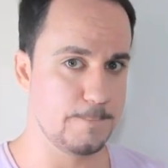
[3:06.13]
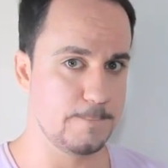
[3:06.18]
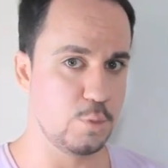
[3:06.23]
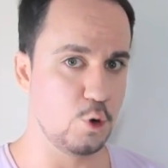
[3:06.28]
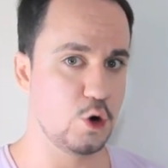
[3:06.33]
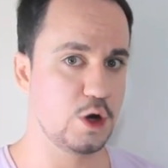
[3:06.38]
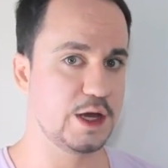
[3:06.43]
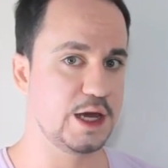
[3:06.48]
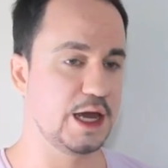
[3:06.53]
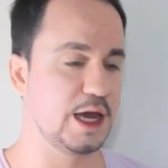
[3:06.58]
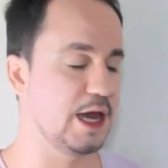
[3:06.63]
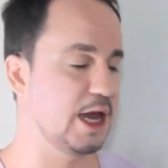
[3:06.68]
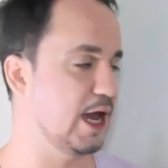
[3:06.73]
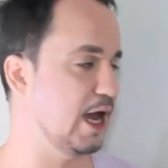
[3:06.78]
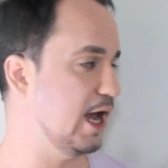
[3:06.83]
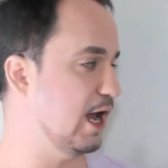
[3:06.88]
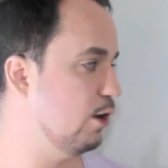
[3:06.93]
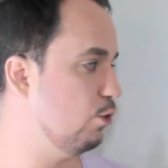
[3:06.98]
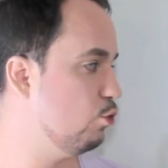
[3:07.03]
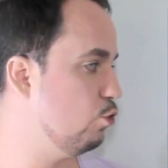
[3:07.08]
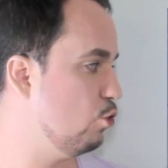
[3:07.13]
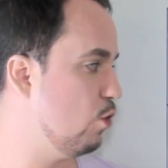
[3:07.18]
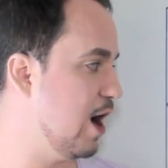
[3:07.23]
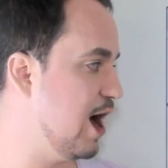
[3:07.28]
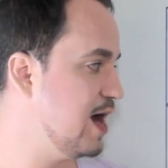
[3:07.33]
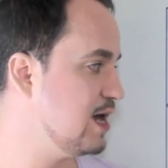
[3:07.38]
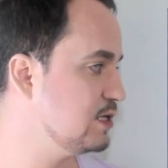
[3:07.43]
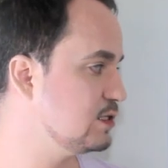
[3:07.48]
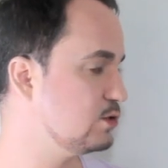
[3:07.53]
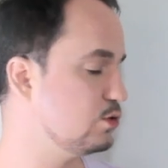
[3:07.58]
porque é o
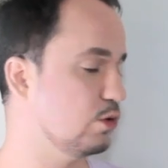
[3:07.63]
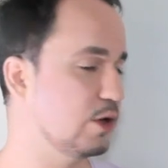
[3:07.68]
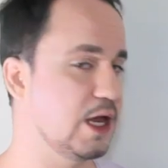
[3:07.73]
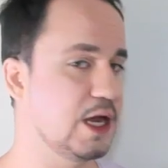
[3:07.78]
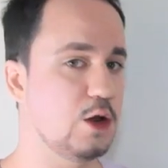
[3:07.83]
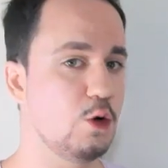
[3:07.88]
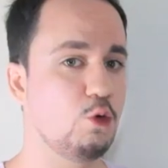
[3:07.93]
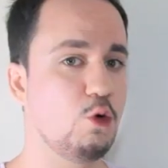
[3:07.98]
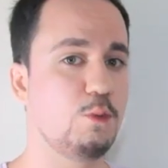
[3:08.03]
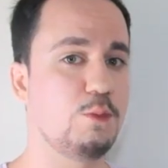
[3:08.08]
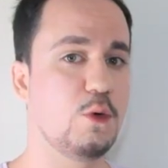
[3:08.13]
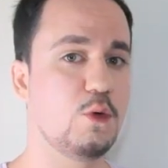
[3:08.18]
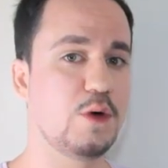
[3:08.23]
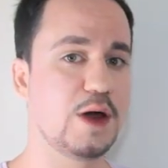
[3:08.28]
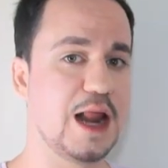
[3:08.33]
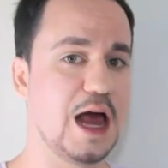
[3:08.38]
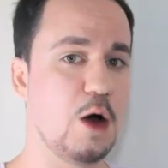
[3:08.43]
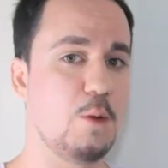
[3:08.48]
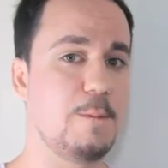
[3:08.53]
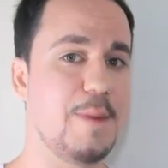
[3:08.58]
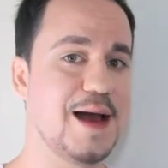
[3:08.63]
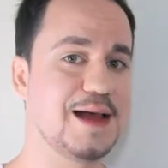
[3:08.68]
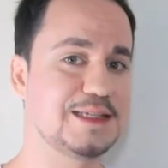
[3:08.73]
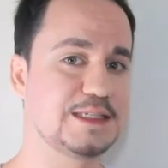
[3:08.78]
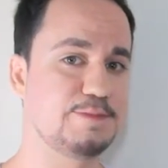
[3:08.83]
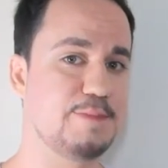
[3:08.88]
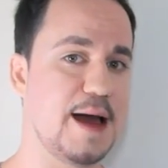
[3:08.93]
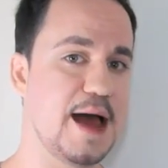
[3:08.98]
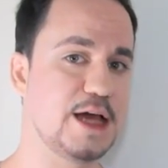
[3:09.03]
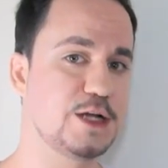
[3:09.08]
astro que ele ocupa o grau
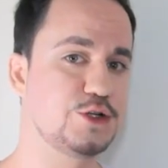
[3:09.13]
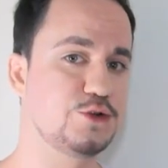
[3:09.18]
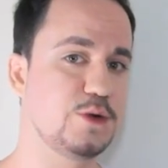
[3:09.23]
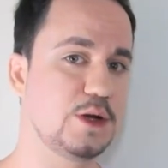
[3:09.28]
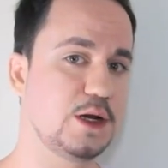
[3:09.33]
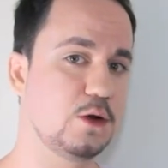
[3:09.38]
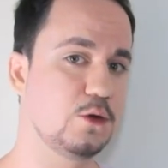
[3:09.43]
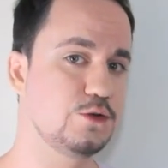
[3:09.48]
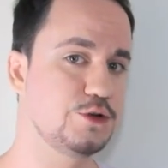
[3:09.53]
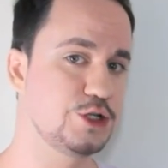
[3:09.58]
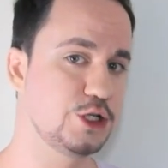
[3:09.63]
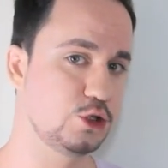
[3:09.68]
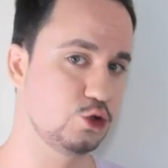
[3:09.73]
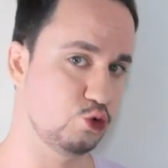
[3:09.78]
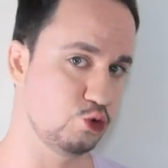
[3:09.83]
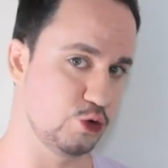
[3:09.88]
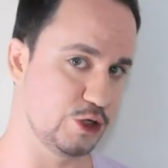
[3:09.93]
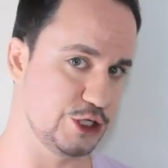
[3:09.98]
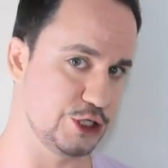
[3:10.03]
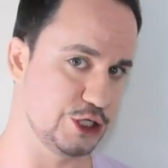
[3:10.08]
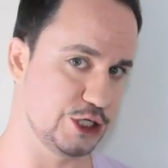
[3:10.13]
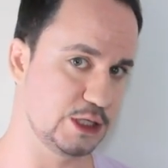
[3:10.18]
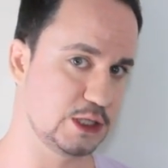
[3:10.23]
mais baixo em longitude.